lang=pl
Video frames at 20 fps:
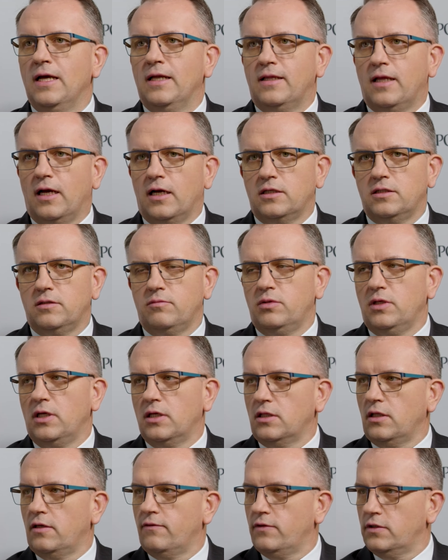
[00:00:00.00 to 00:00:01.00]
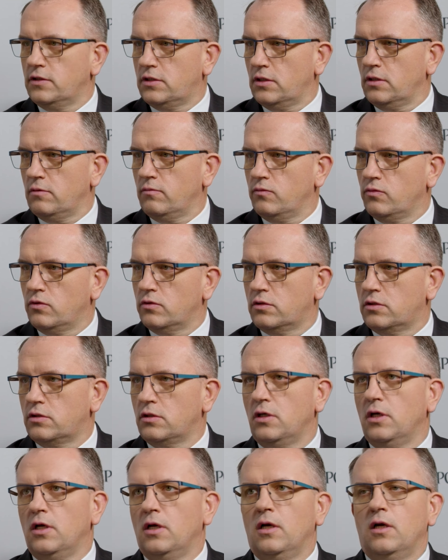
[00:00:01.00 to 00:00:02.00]
tak żeby jak najwięcej móc
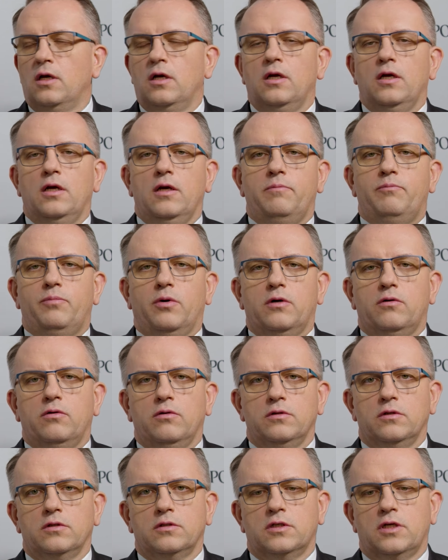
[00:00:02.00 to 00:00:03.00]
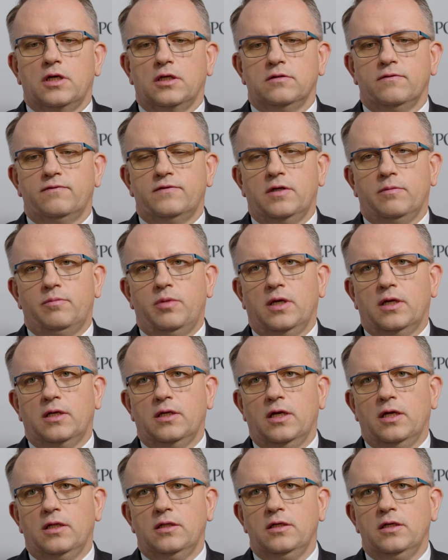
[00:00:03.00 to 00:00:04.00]
E, pochłonąć gazów
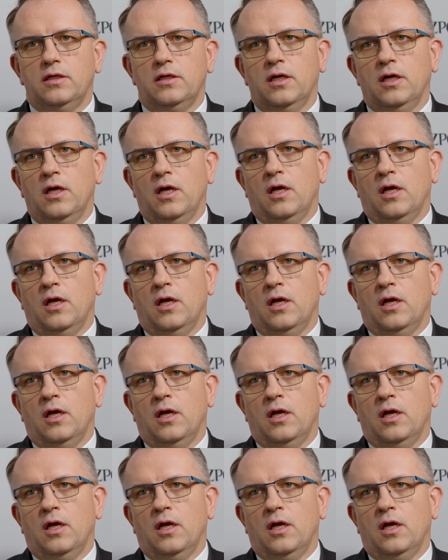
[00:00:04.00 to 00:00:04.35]
cieplarnianych,